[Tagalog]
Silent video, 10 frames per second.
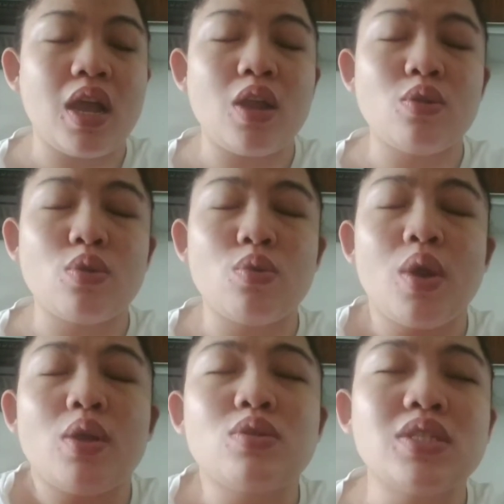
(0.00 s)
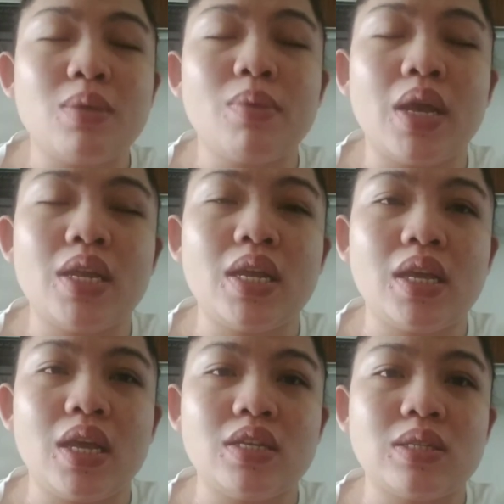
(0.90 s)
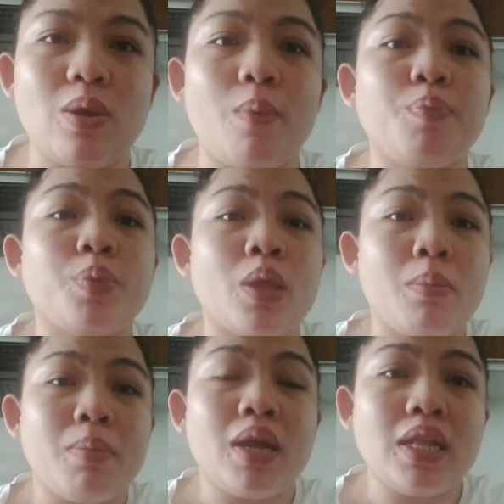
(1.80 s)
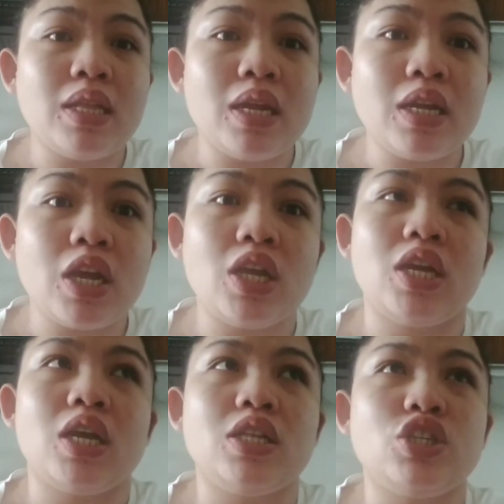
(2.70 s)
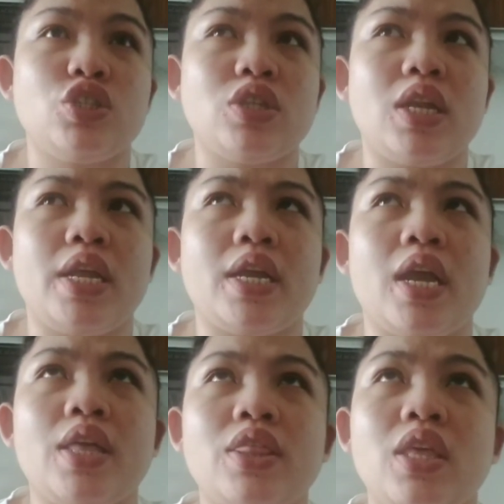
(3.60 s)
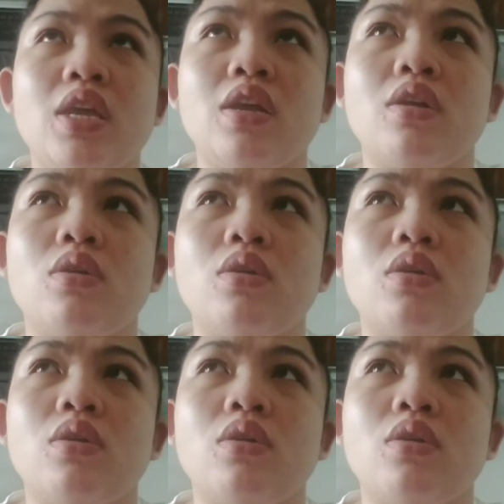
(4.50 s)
halo, kung halusin kayo ng case ko, maghanda rin kayo ng additional, like, I think,